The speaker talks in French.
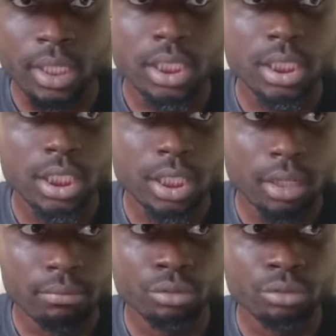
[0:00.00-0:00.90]

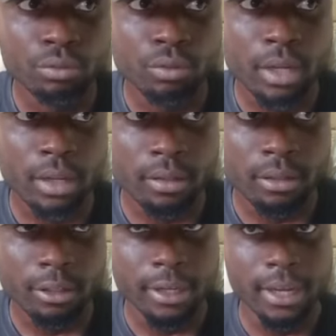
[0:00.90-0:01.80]
Déjà, je voulais
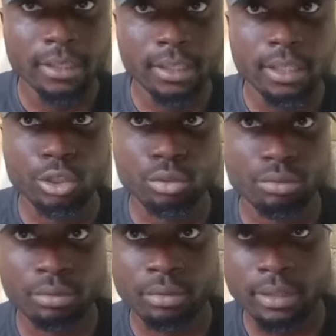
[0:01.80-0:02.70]
recadrer les
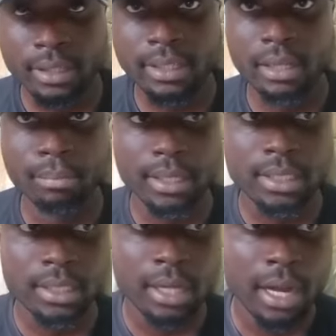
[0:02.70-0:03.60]
choses. Il n'a pas
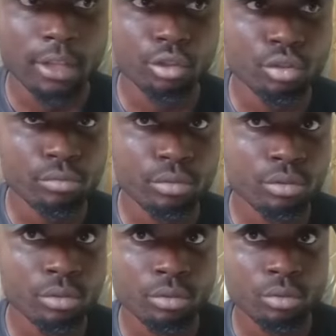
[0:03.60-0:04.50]
dit en
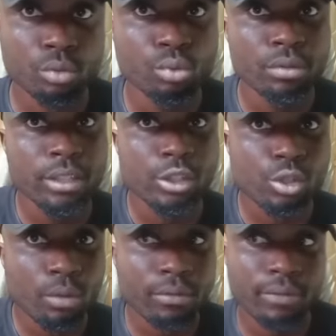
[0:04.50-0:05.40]
2002, nous
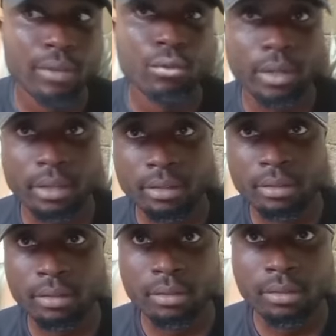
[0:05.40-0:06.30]
étions favoris
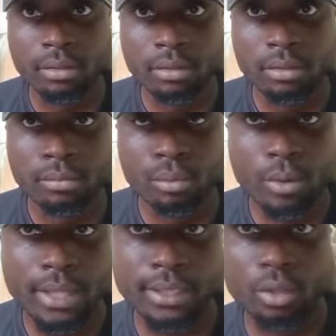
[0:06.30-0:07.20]
pour
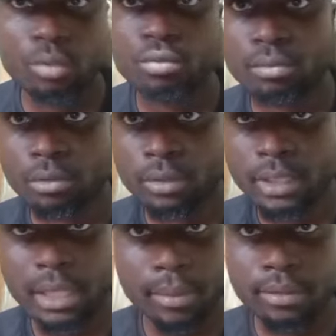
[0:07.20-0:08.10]
gagner la Coupe du Monde.
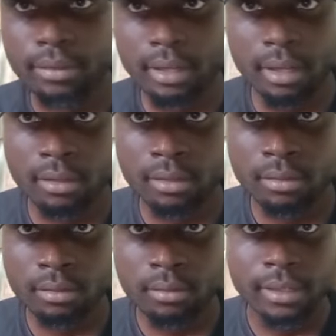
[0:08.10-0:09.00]
Il n'a pas dit cela.
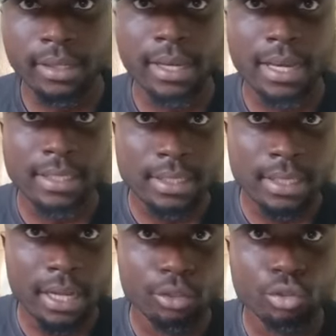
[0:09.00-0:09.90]
Il a
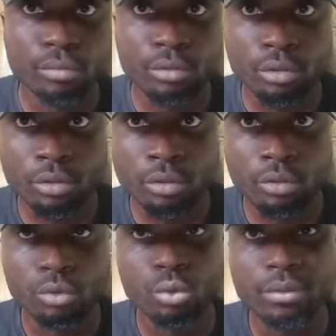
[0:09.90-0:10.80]
dit en 2002,
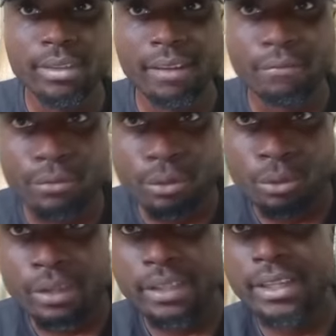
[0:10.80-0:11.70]
nous
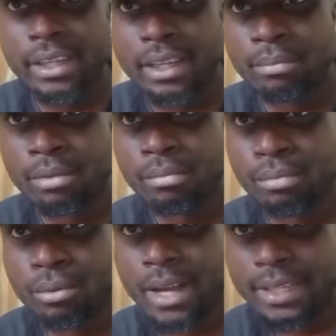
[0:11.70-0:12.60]
avions une équipe
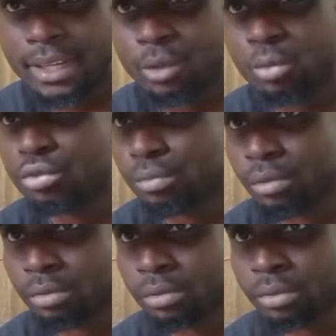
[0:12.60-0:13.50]
pour gagner la Coupe du Monde.